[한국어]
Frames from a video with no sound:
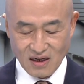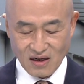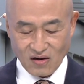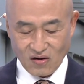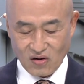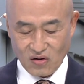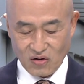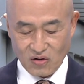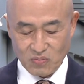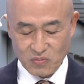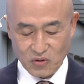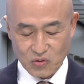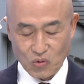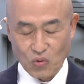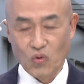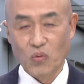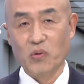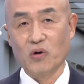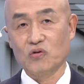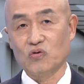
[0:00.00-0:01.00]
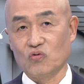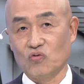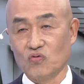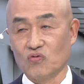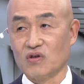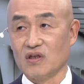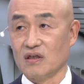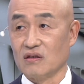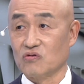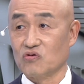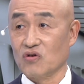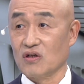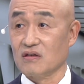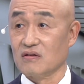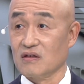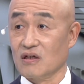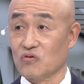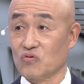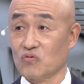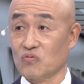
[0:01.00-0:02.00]
뭐 로봇도
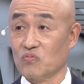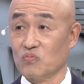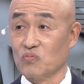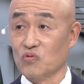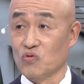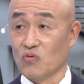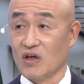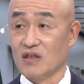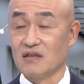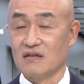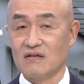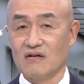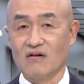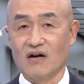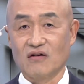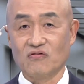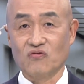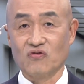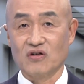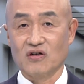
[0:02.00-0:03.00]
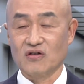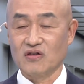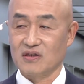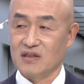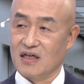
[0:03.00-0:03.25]
최근에 좀 좋아지는 것 같고요.